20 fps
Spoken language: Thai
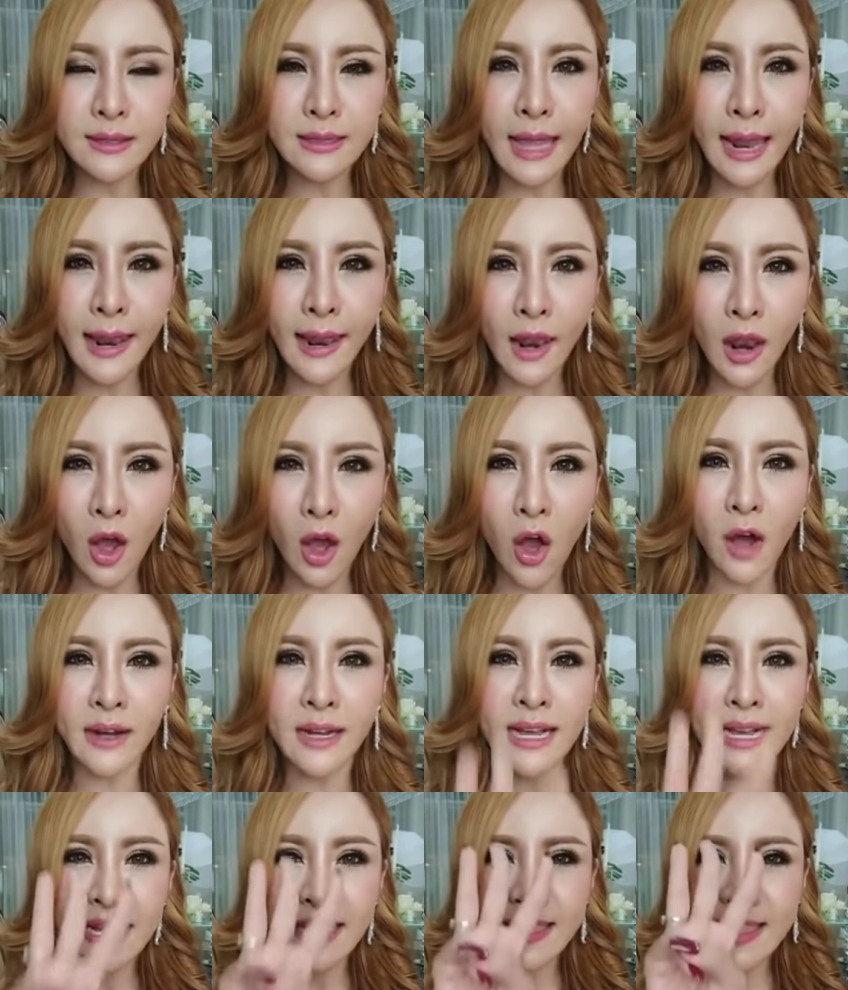ตลอด
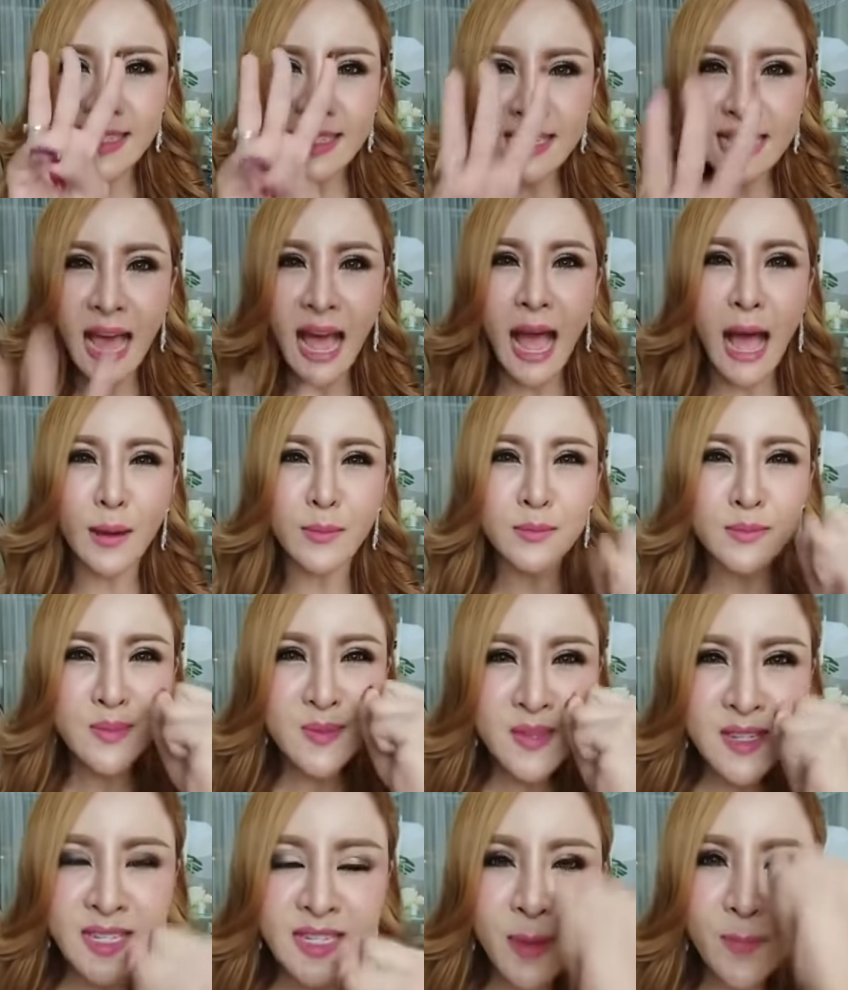
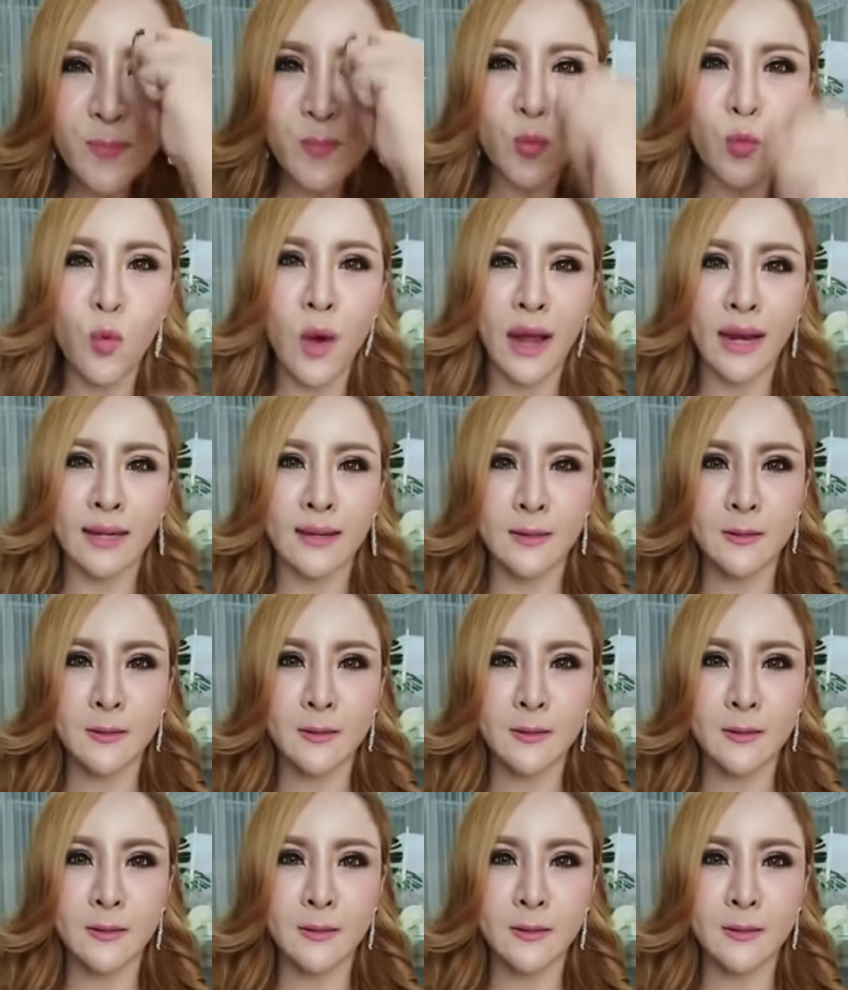30วัน